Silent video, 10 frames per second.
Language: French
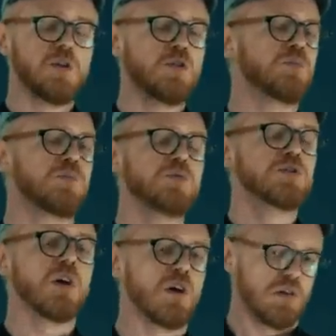le plus
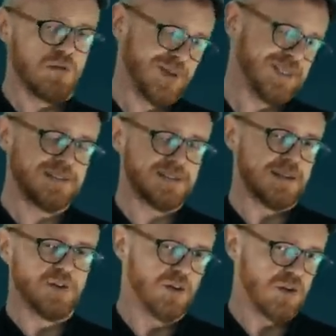grand
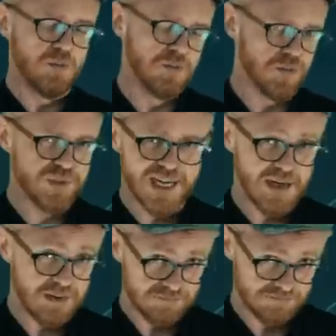best-seller mondial.